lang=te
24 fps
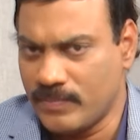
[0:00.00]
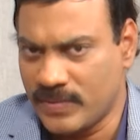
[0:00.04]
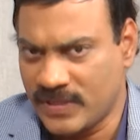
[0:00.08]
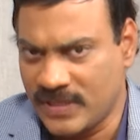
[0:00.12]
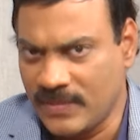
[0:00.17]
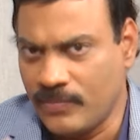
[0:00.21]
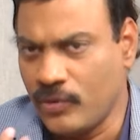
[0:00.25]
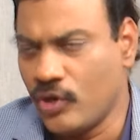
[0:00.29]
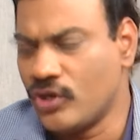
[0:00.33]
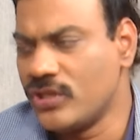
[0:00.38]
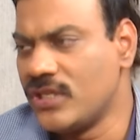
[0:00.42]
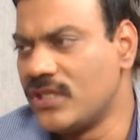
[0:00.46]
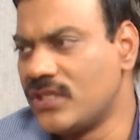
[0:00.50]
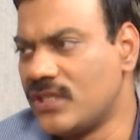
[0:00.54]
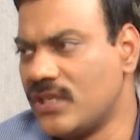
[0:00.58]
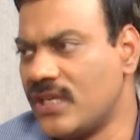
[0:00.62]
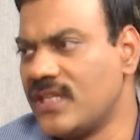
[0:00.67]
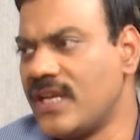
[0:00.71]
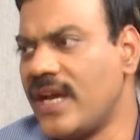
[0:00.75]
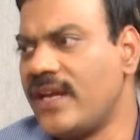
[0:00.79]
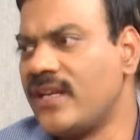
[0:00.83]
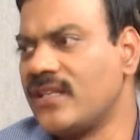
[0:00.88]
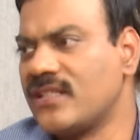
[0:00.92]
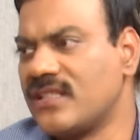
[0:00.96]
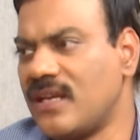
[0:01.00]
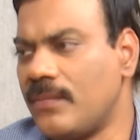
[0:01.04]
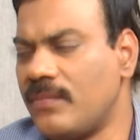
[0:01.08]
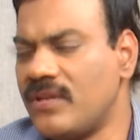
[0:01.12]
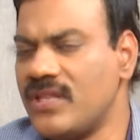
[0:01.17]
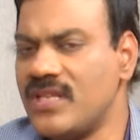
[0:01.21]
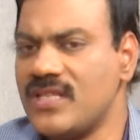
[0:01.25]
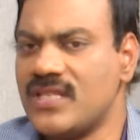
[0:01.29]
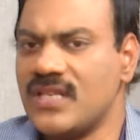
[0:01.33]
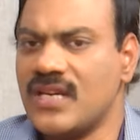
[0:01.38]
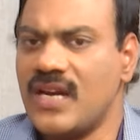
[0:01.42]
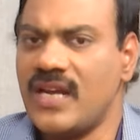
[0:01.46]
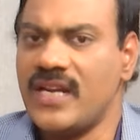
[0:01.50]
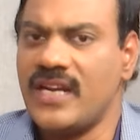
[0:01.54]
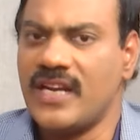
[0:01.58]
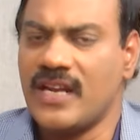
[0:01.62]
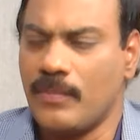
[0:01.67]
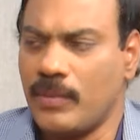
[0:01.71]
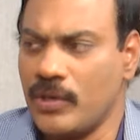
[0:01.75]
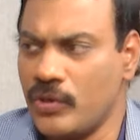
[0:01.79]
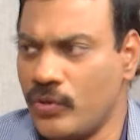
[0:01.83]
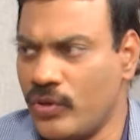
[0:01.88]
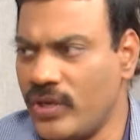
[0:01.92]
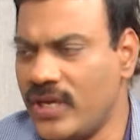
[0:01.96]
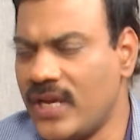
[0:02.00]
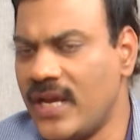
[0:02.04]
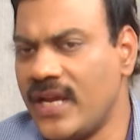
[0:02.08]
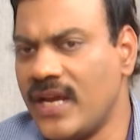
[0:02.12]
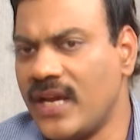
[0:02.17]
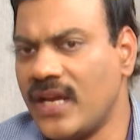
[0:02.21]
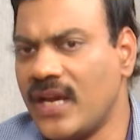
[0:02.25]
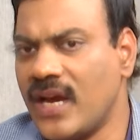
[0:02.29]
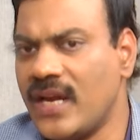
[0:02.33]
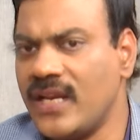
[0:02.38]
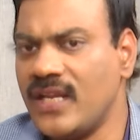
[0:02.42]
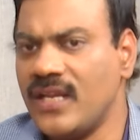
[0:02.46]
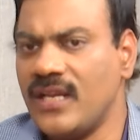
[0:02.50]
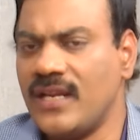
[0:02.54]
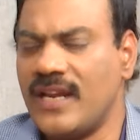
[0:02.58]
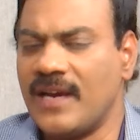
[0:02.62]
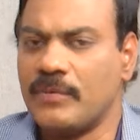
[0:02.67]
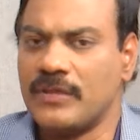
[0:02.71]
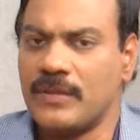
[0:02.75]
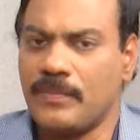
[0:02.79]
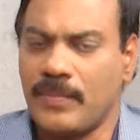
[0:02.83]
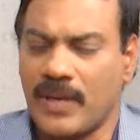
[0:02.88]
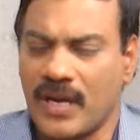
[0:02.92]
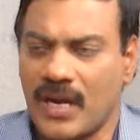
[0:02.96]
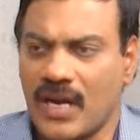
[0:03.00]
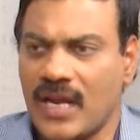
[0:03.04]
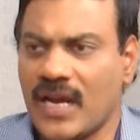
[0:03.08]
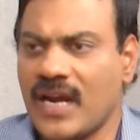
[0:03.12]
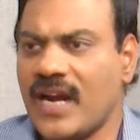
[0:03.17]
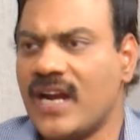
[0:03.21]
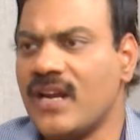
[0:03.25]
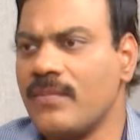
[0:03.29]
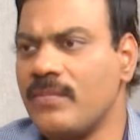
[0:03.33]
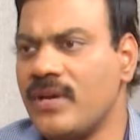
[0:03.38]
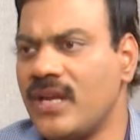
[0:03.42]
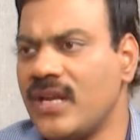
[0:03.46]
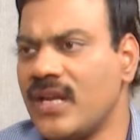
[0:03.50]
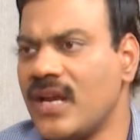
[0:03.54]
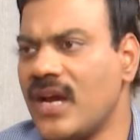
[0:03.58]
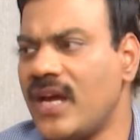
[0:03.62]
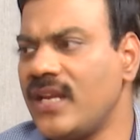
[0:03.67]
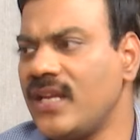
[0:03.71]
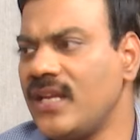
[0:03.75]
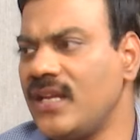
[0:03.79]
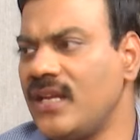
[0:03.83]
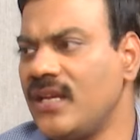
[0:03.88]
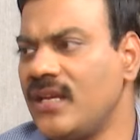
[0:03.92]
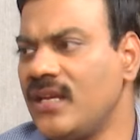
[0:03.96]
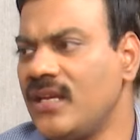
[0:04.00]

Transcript: సిమ్యోసిస్ డిజైన్కి సంబంధించి కానీ డబ్ల్యూడిఐ కానీ లేకపోతే పర్ల అకాడమీ అని కానీ